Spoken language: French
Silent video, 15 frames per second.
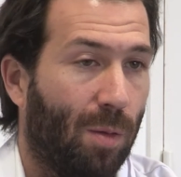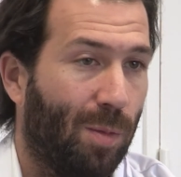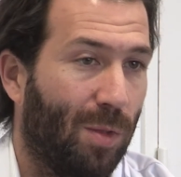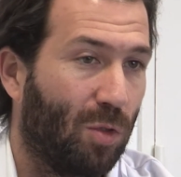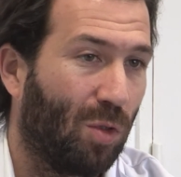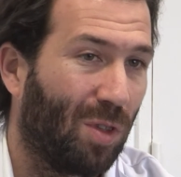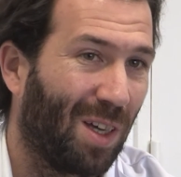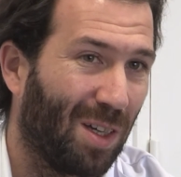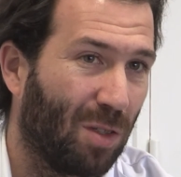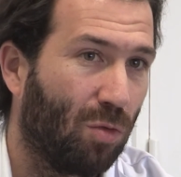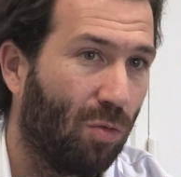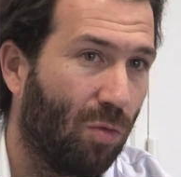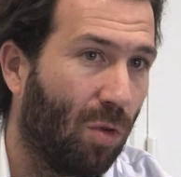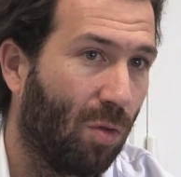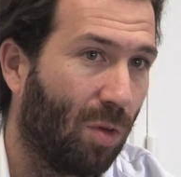parce que très
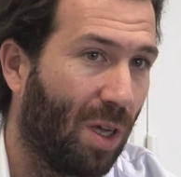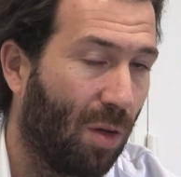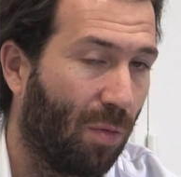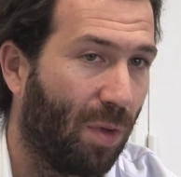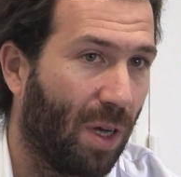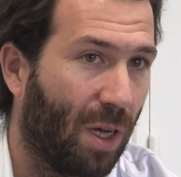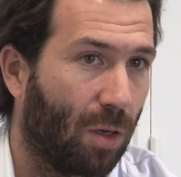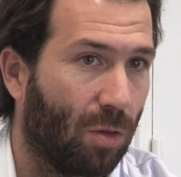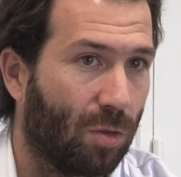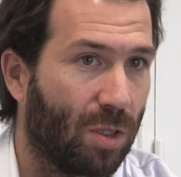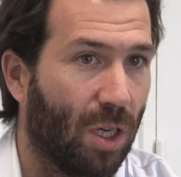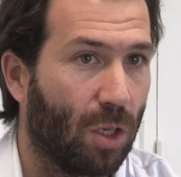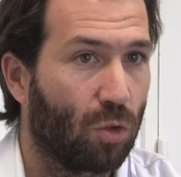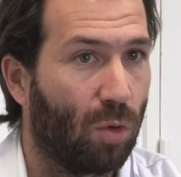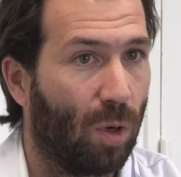souvent on a affaire à un
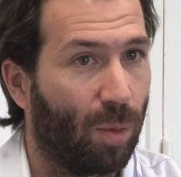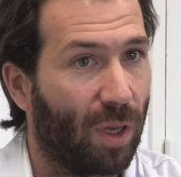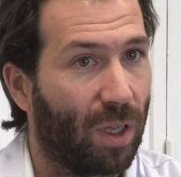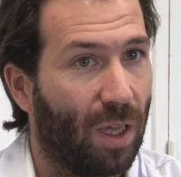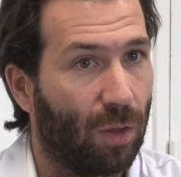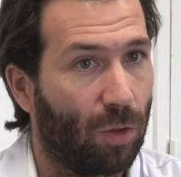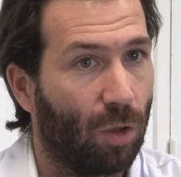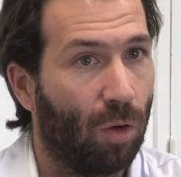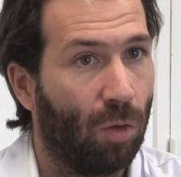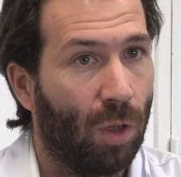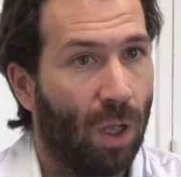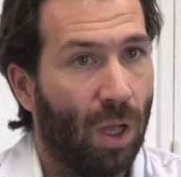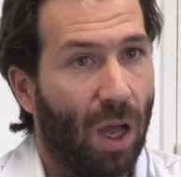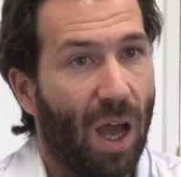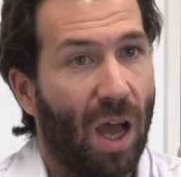cancer, soit pris à temps
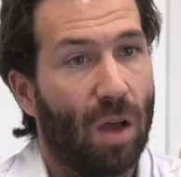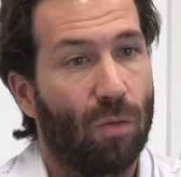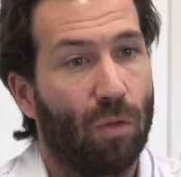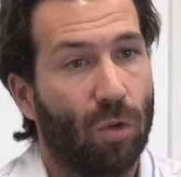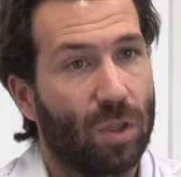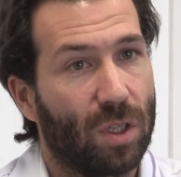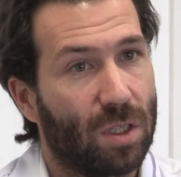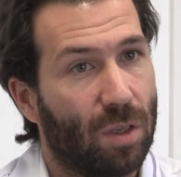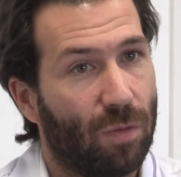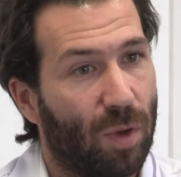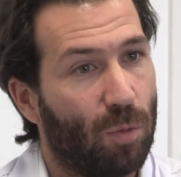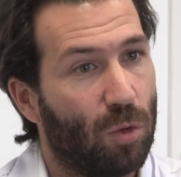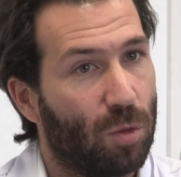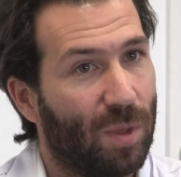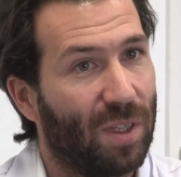avant qu'il y ait ces
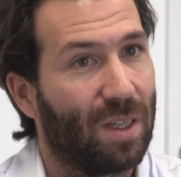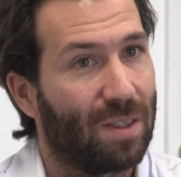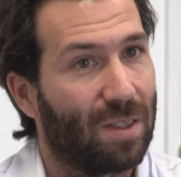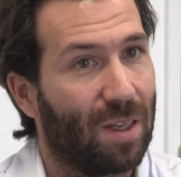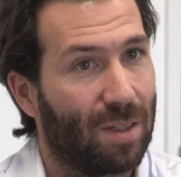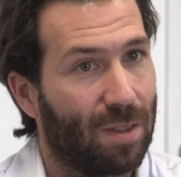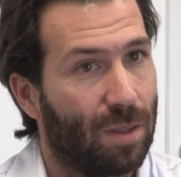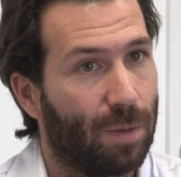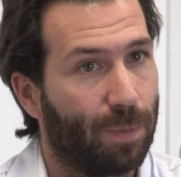fameuses métastases.